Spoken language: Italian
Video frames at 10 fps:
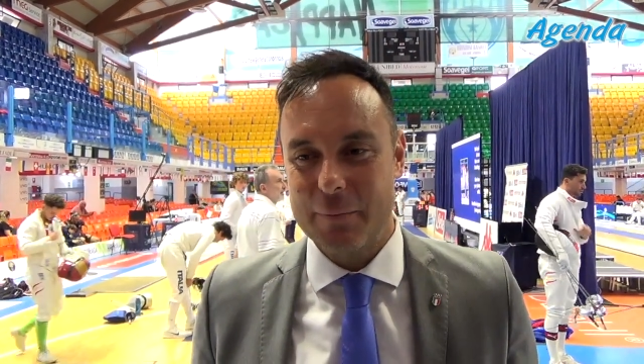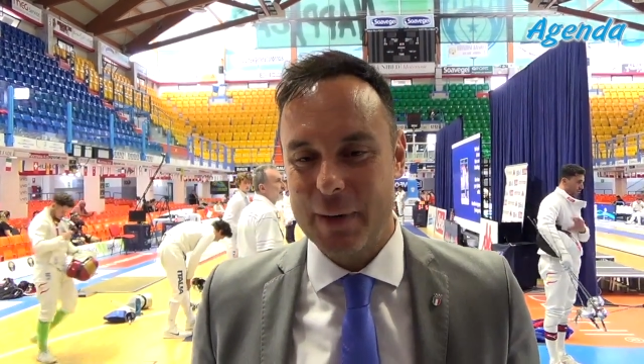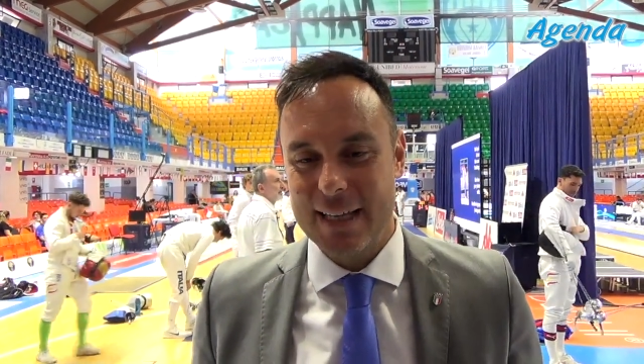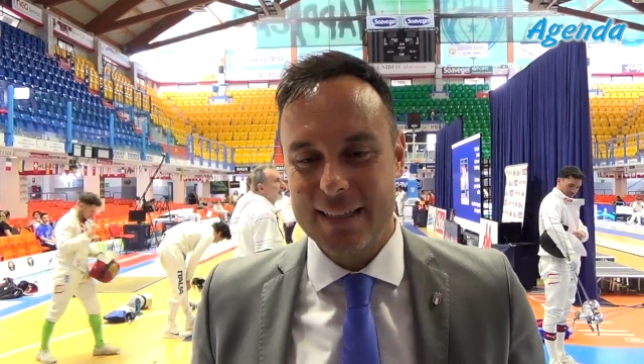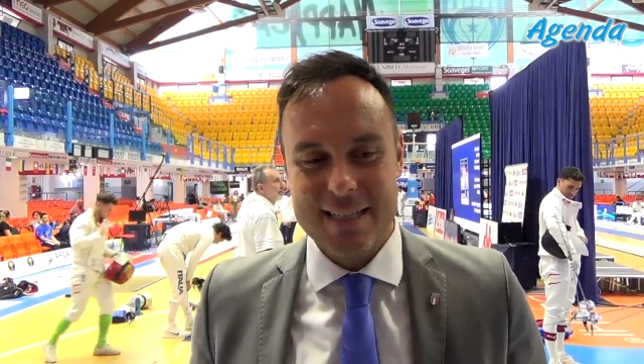
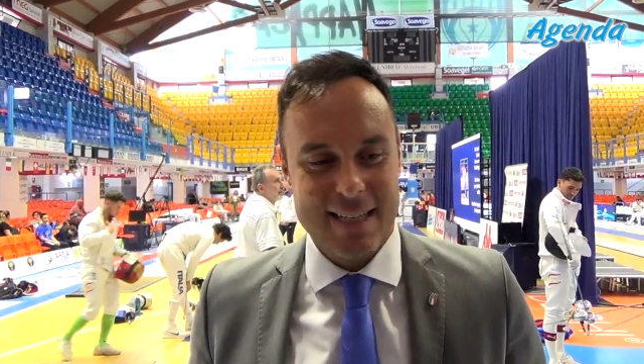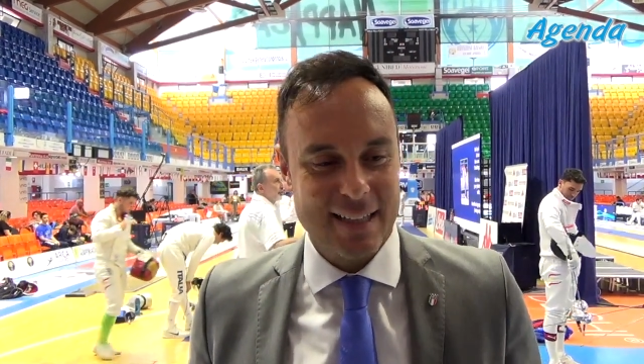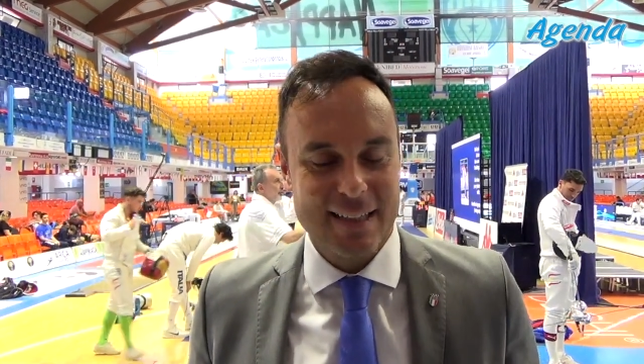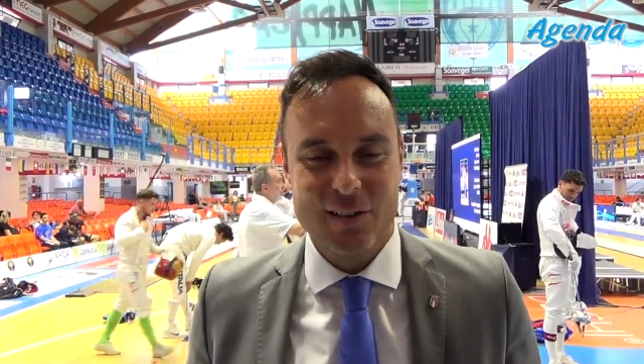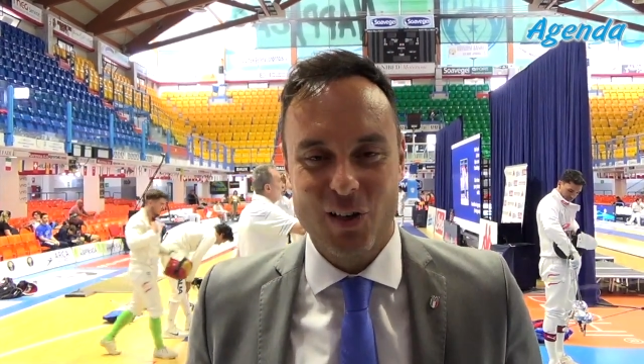Brindisi
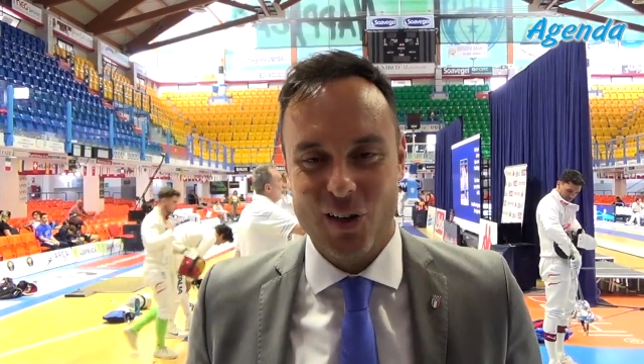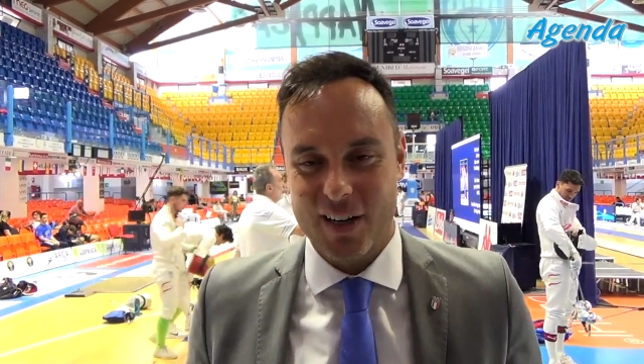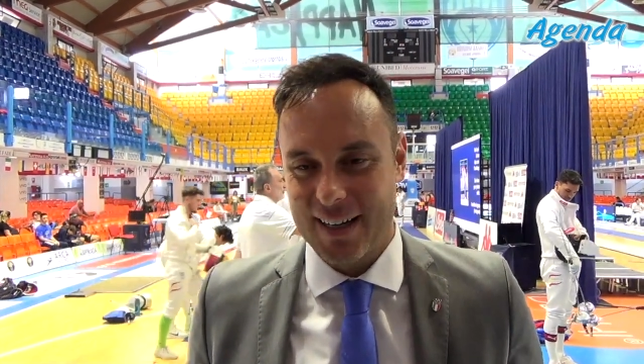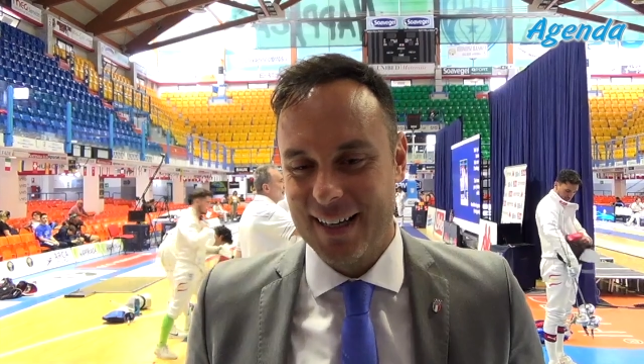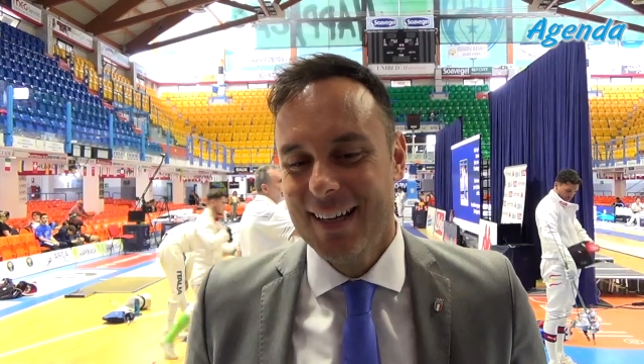e
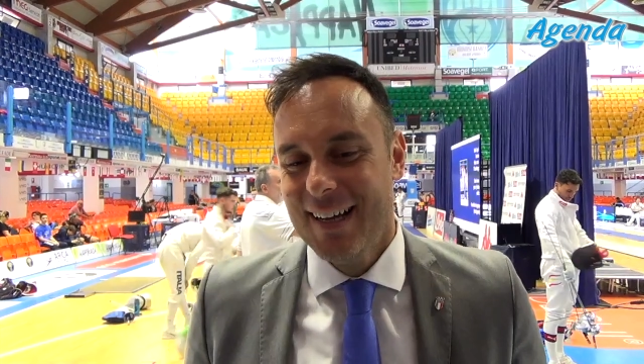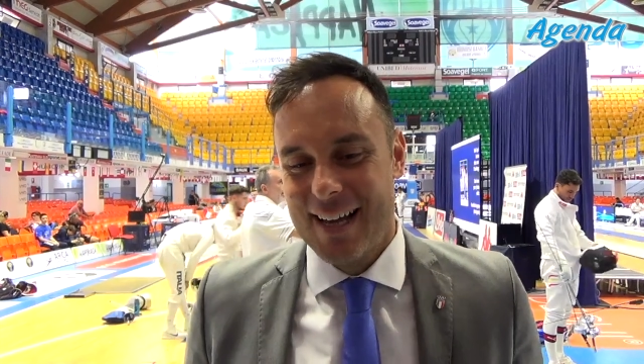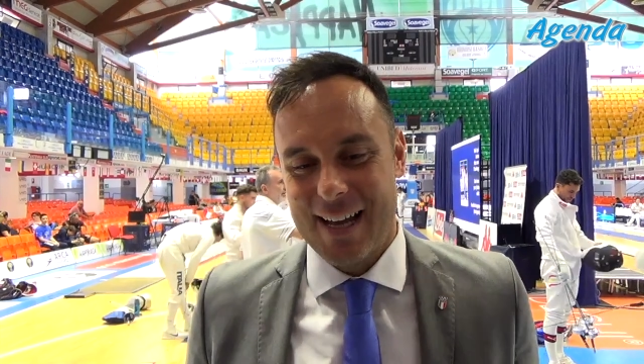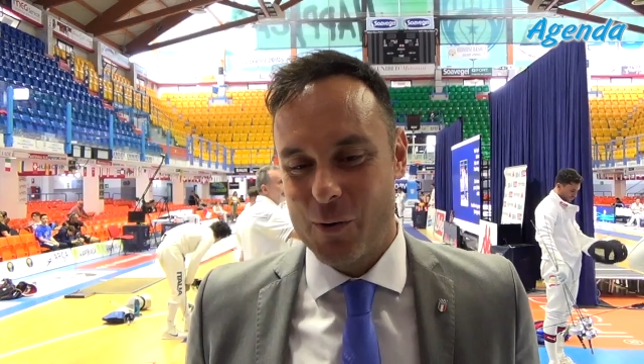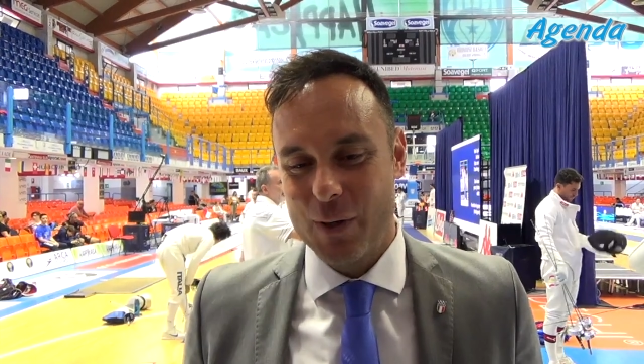dintorni,
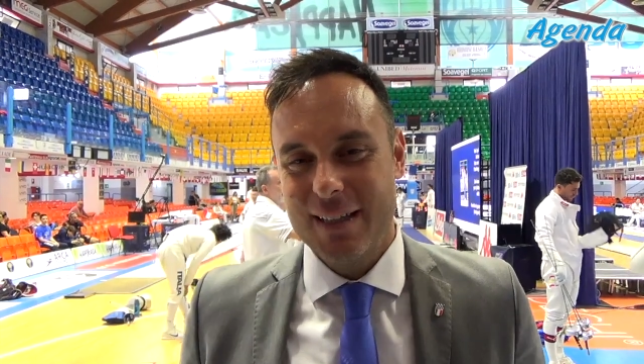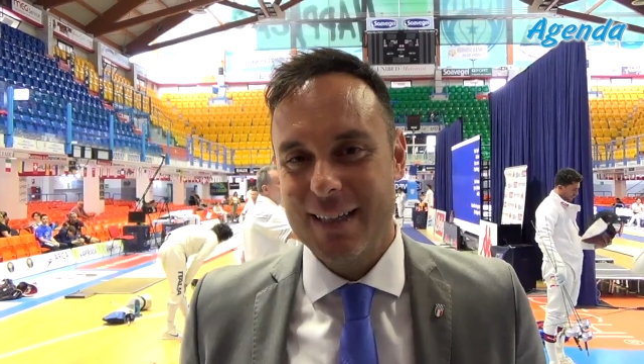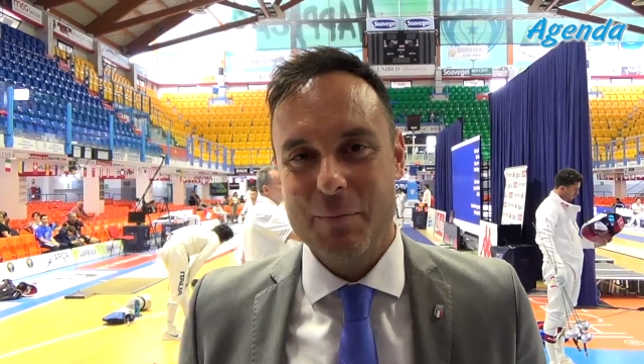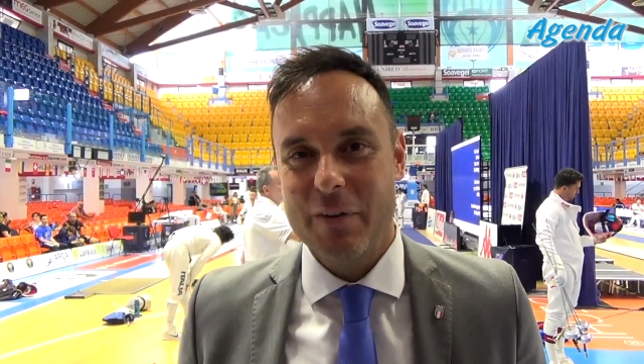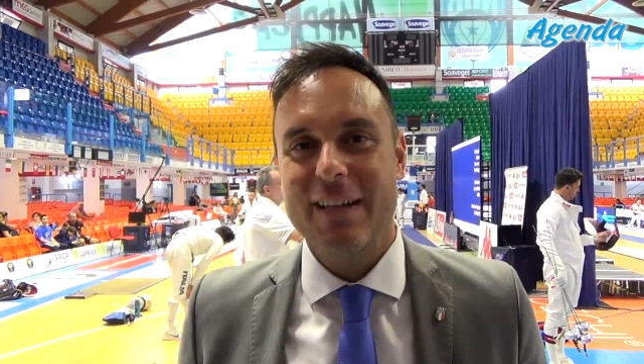eh,
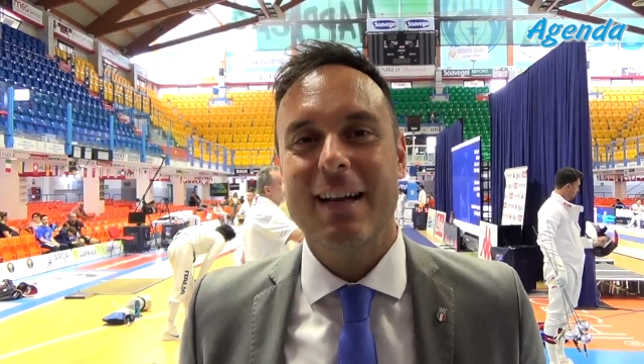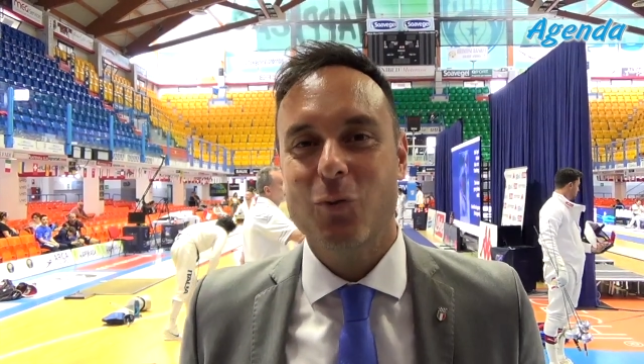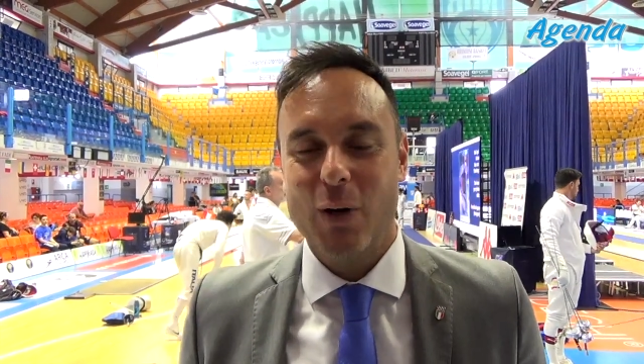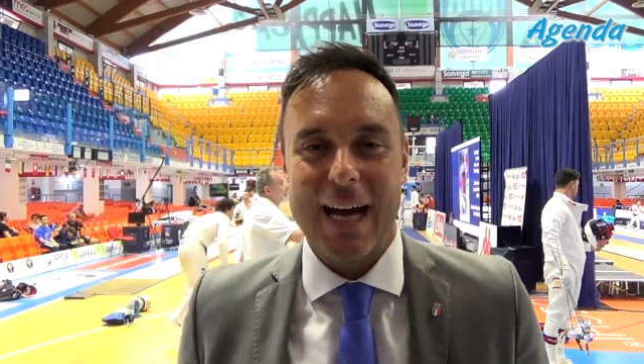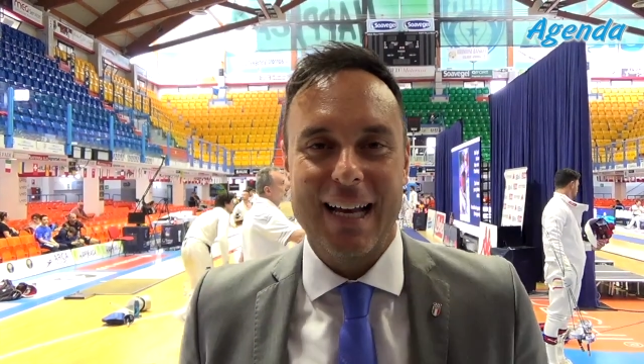quindi mi è
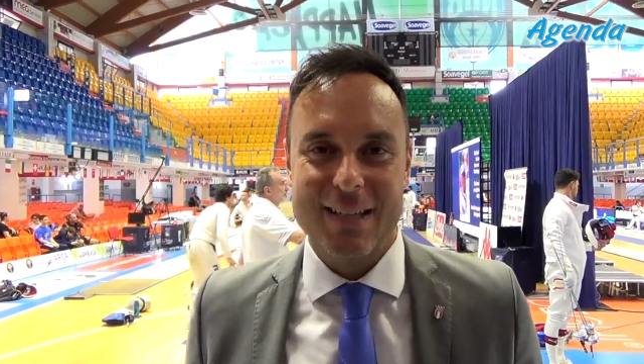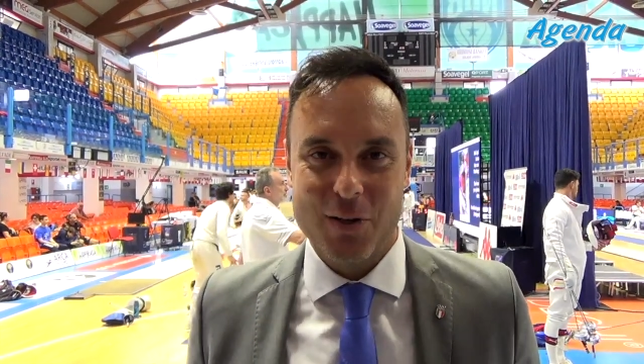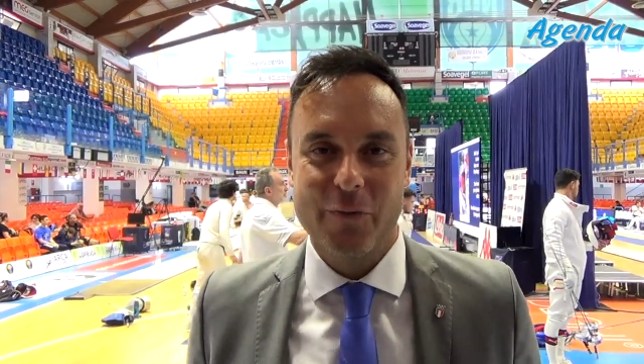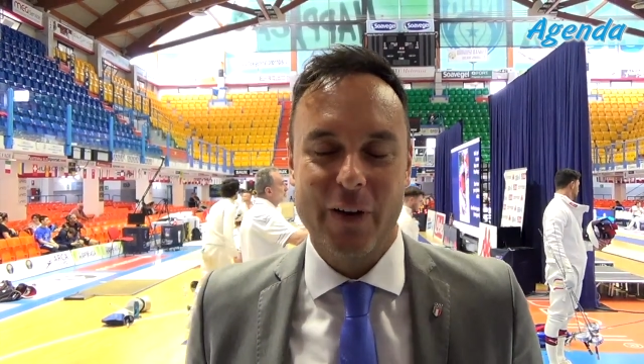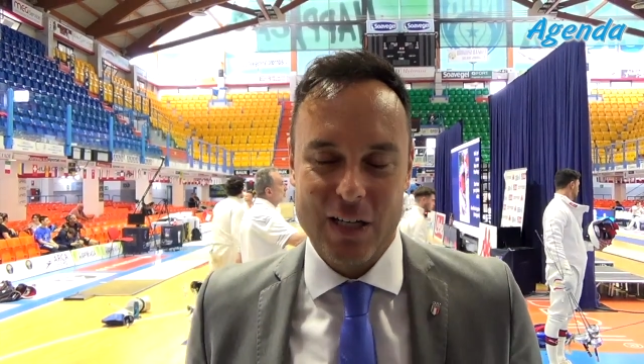naturale,
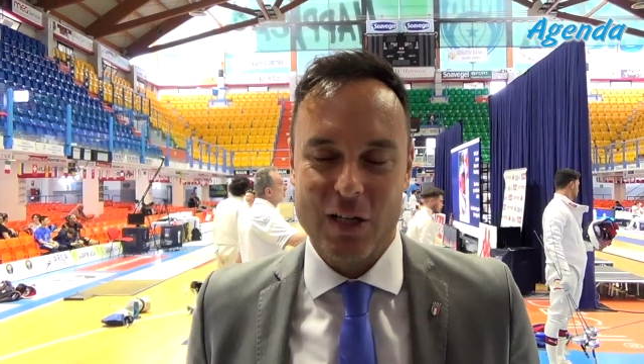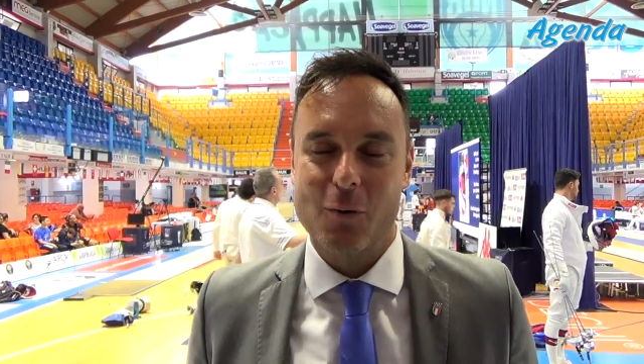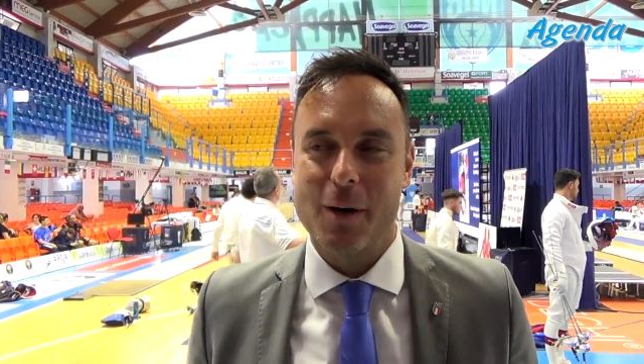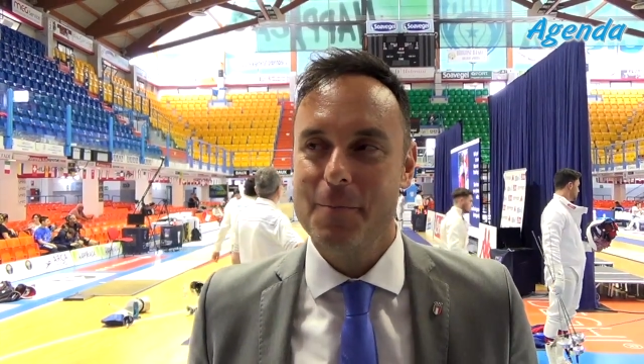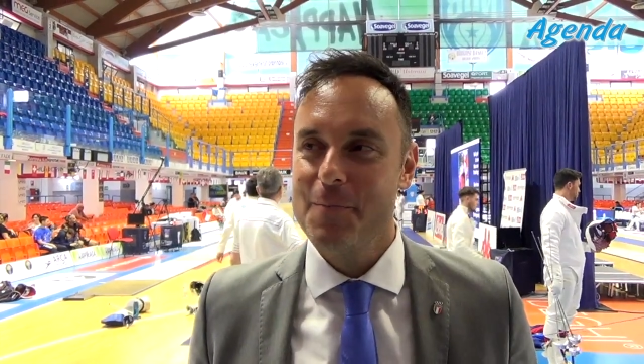sono felice qua.